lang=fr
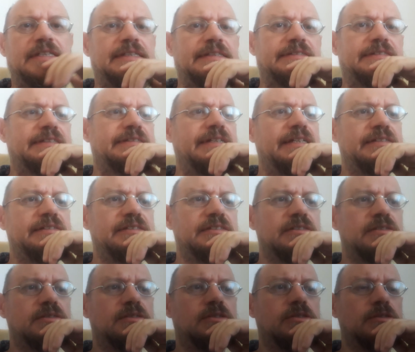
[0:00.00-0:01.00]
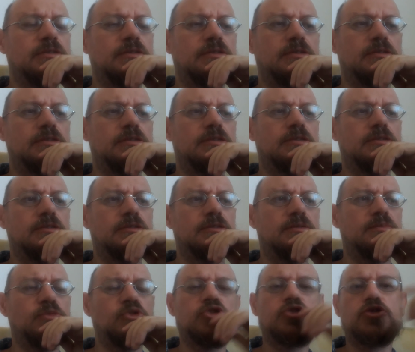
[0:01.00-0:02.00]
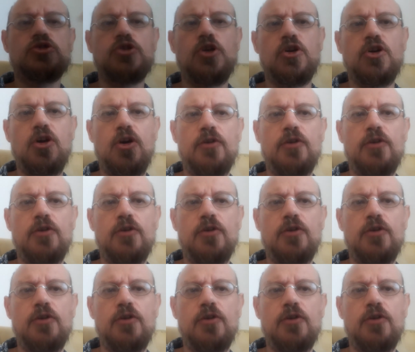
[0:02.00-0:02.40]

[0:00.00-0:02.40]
C'est-à-dire que Monster